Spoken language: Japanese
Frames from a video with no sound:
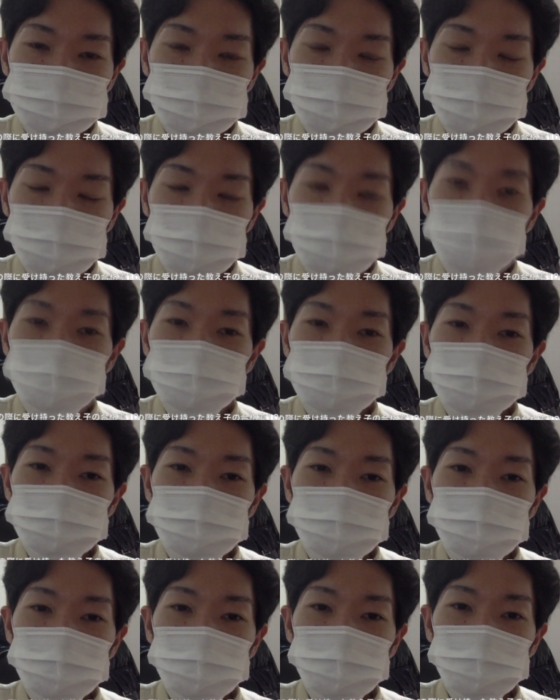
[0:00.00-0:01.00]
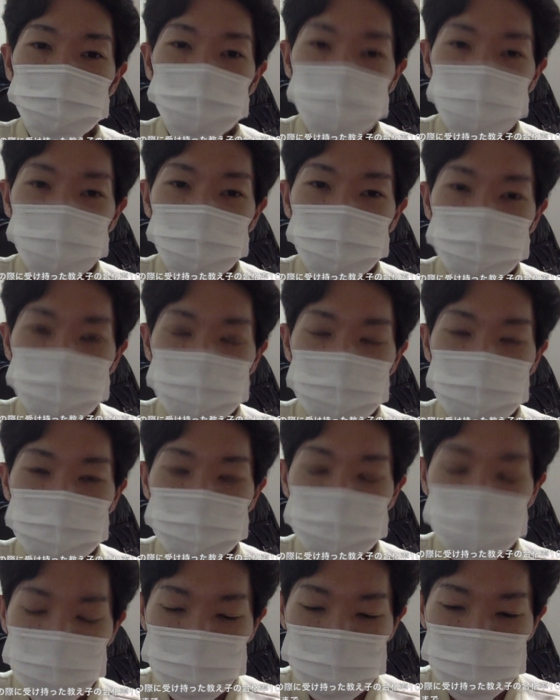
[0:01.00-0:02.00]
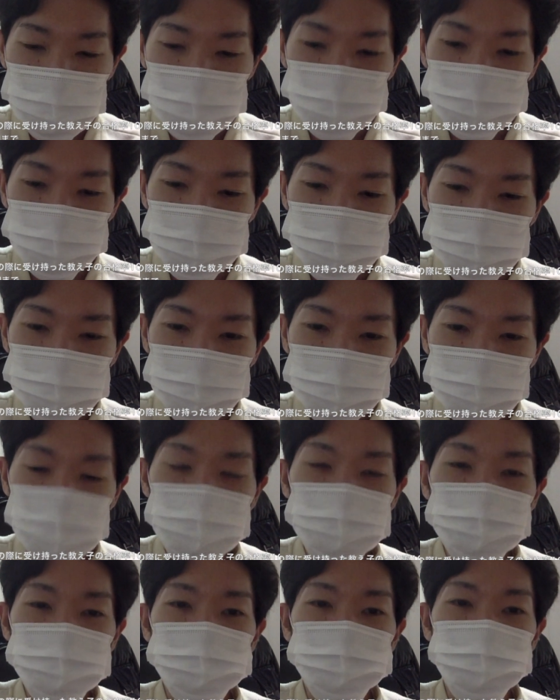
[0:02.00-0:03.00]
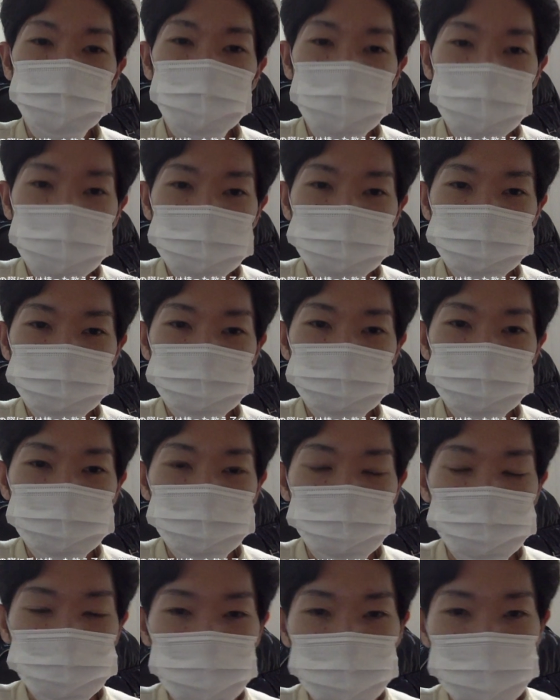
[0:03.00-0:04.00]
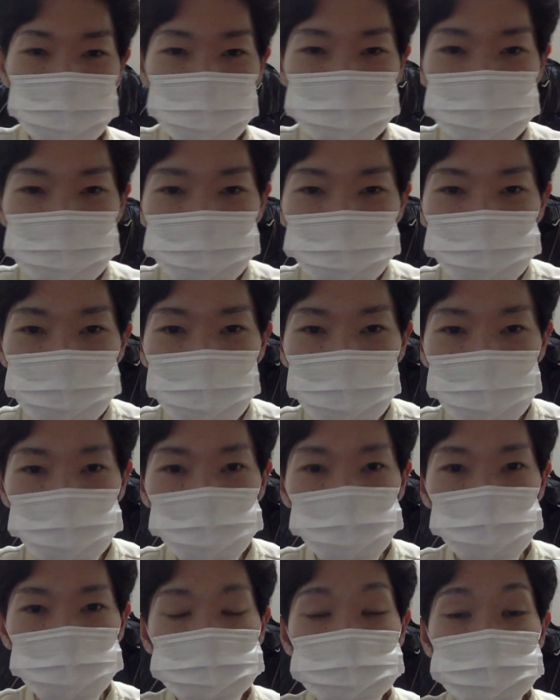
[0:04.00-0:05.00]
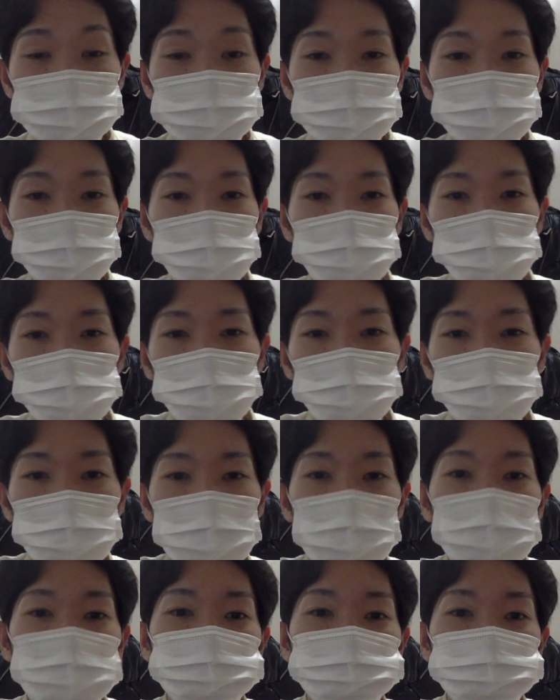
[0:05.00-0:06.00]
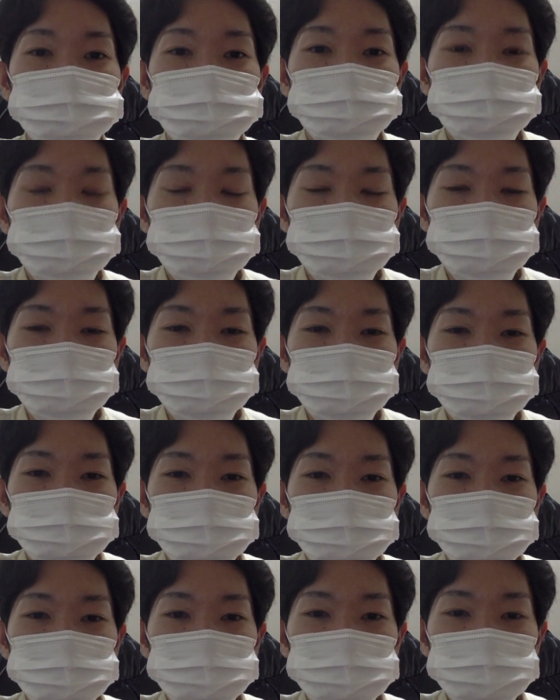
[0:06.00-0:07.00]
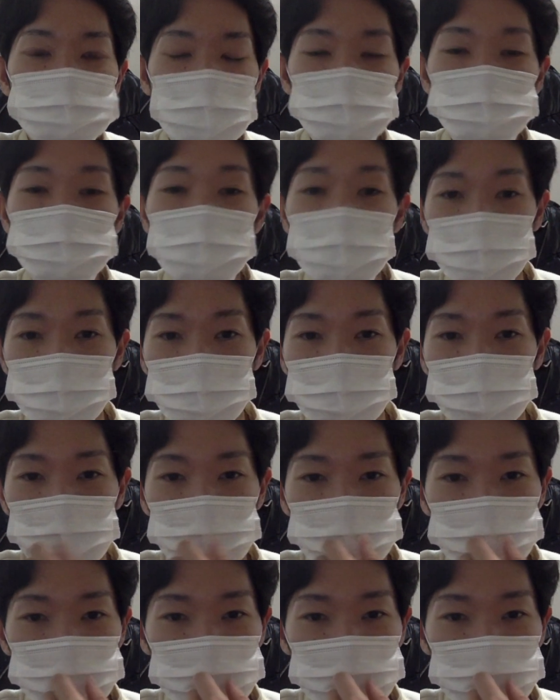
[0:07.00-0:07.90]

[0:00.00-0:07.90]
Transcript: こういう方法をやれば確実に点数が上がるっていう、まあ、万人受けの方法はあるけど、